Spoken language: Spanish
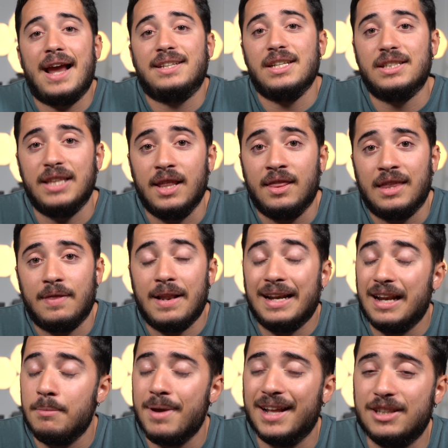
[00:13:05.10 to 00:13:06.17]
existencia del
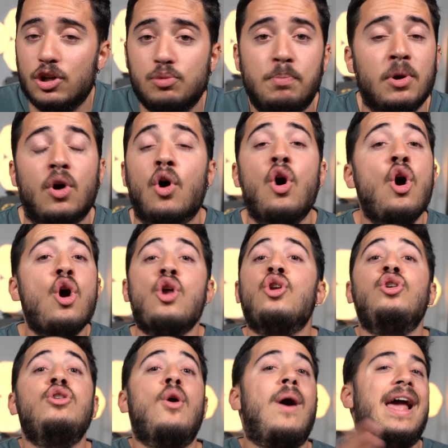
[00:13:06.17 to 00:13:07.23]
Realme GT2 Pro
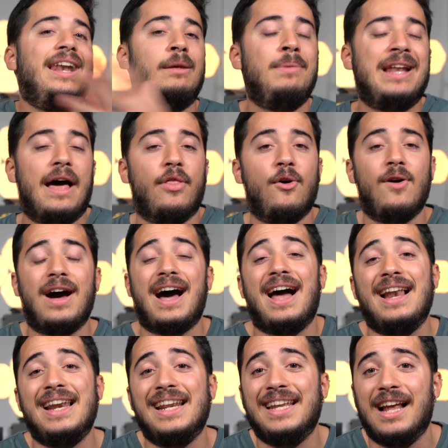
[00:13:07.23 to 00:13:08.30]
no ha eliminado
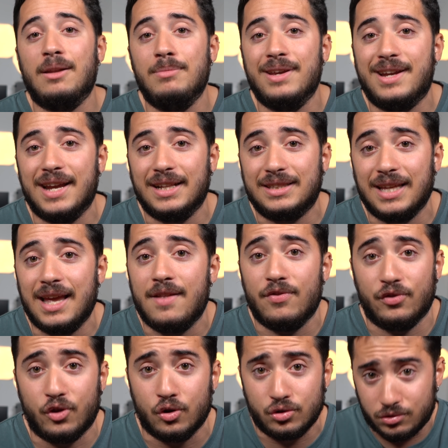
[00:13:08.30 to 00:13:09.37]
al Realme
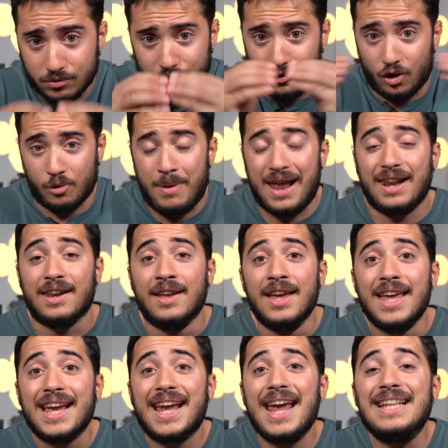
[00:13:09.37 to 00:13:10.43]
GT2 normal
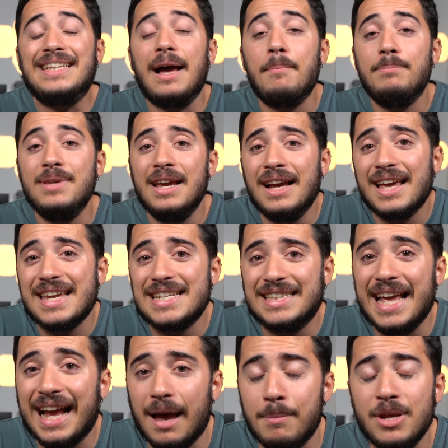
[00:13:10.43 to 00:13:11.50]
que también
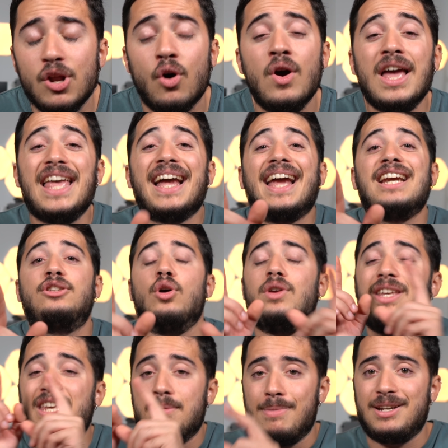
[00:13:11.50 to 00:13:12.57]
está en camino, que estoy
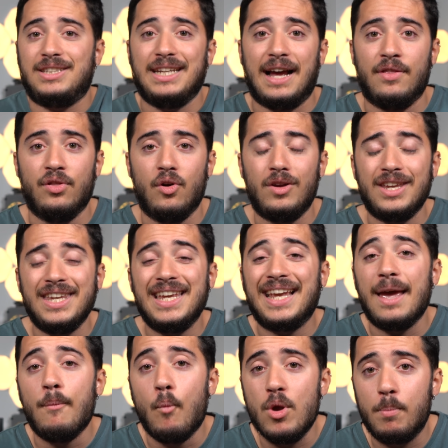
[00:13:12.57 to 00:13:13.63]
investigando y
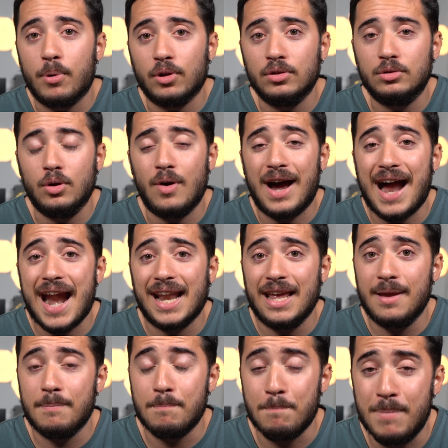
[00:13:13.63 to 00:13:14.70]
que muy pronto
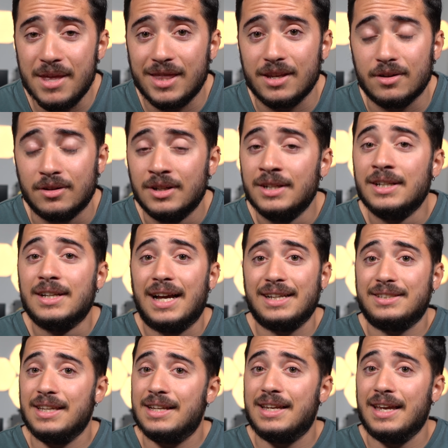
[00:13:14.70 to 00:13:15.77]
haré vídeo.
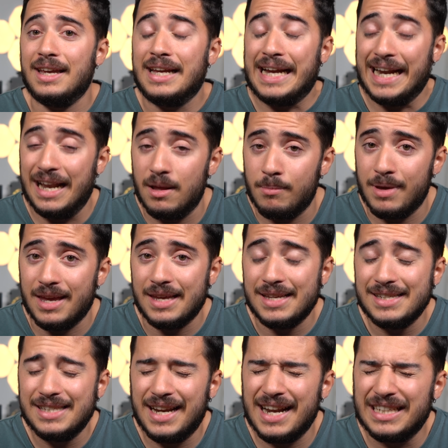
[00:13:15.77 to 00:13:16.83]
Así que créeme,
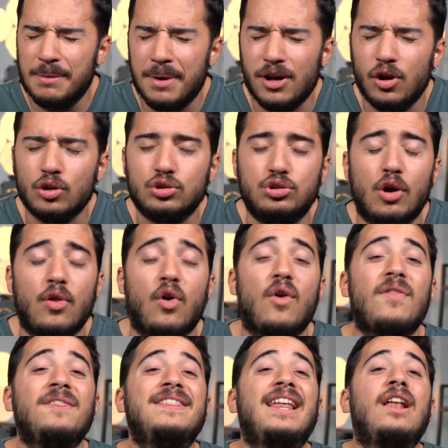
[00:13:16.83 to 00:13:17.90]
si quieres saberlo
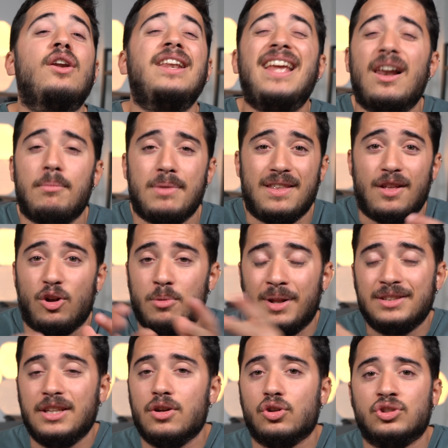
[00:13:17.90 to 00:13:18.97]
todo del Realme
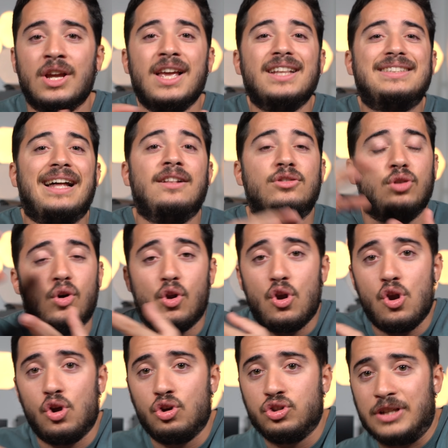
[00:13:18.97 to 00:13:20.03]
de los tanto
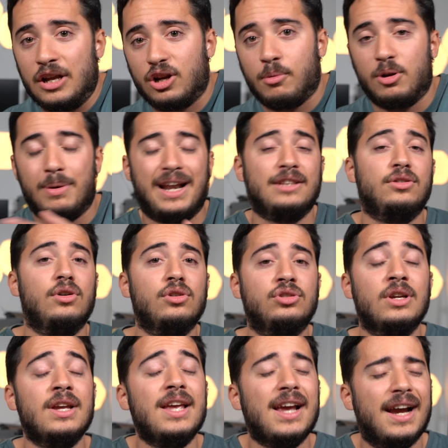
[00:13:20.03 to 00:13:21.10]
los cargos como los
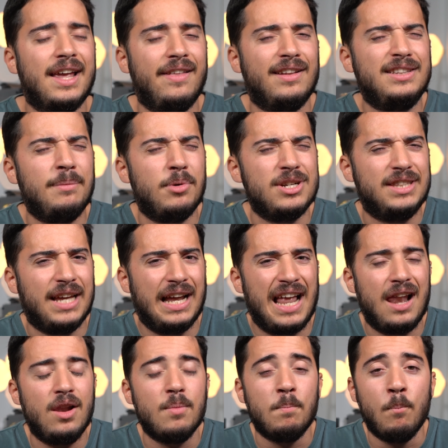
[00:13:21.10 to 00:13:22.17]
baratos, quédate por este
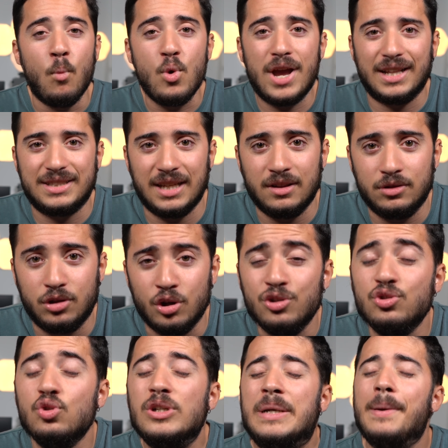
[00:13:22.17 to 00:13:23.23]
canal muy atento,
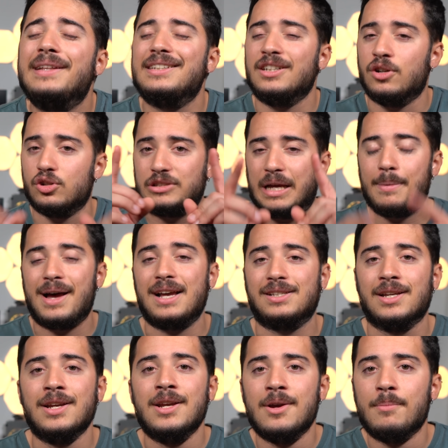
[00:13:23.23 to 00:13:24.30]
suscríbete si no lo
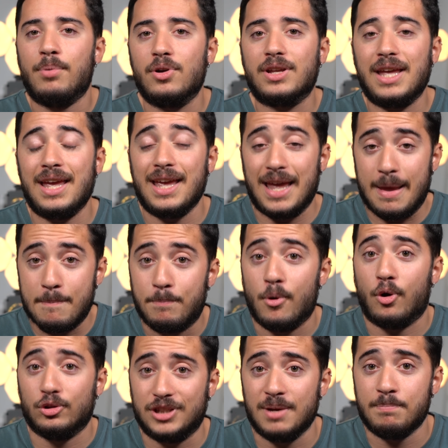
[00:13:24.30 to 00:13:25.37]
estabas, porque en
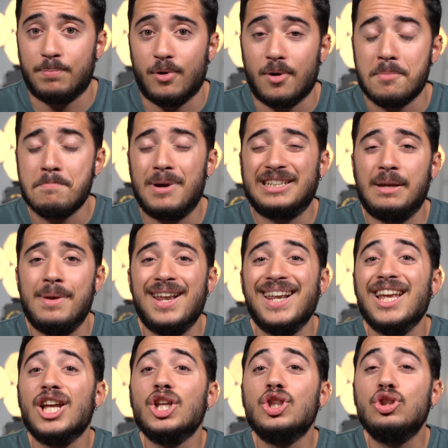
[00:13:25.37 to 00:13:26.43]
poco tiempo vas a
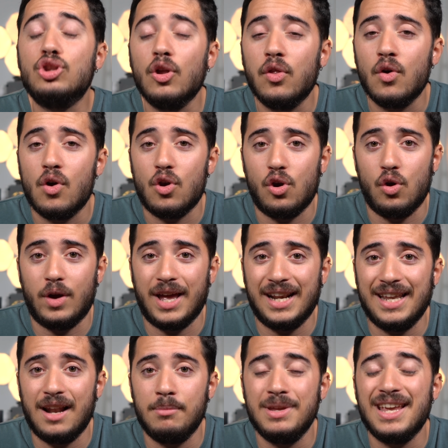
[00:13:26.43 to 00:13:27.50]
ver todo lo que
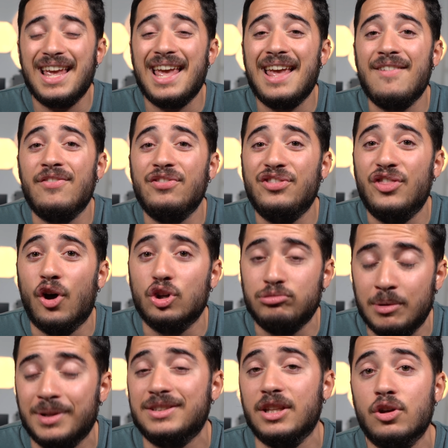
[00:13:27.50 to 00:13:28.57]
Realme en
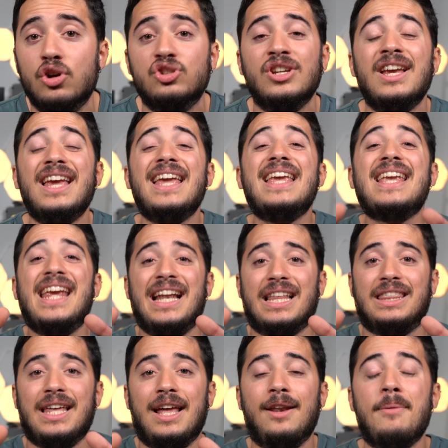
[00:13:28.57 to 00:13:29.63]
2022 quiere
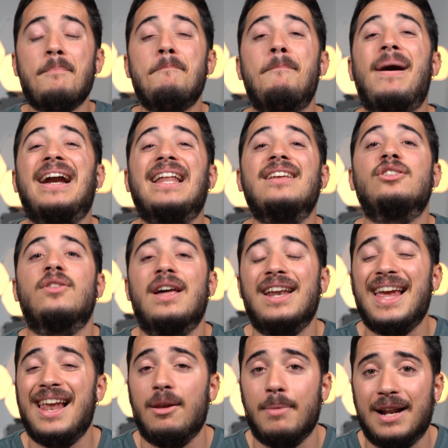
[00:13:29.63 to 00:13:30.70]
hacer para
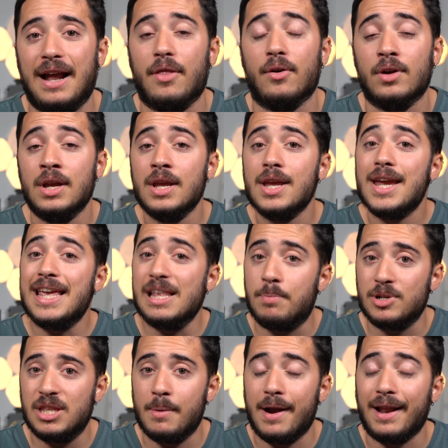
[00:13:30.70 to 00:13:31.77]
destrozar el mercado. Y
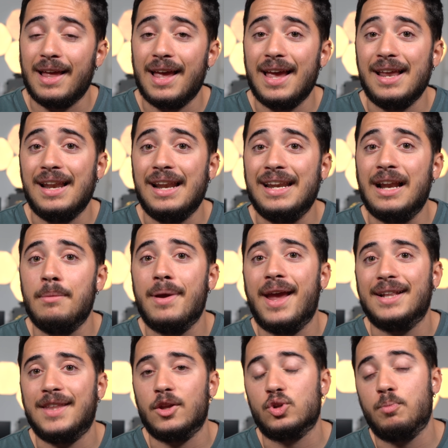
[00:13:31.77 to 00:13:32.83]
después de ver el Realme
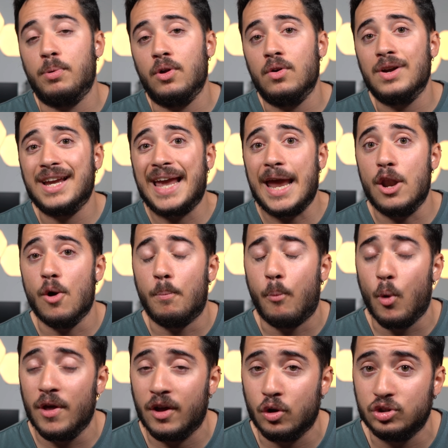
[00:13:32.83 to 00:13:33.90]
GT2 Pro, que lo
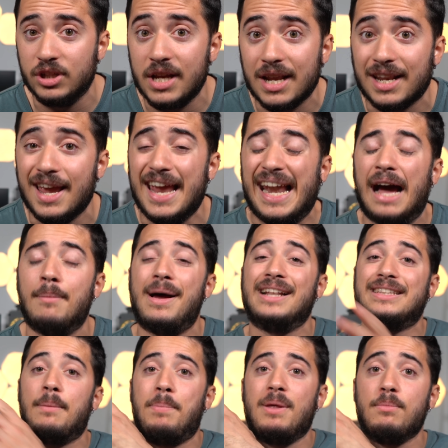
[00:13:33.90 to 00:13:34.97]
puede conseguir en la gama
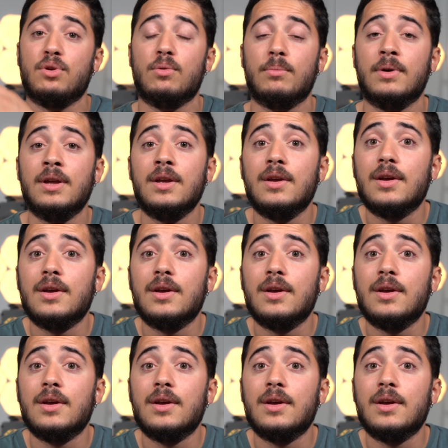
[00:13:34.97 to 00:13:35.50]
alta premium,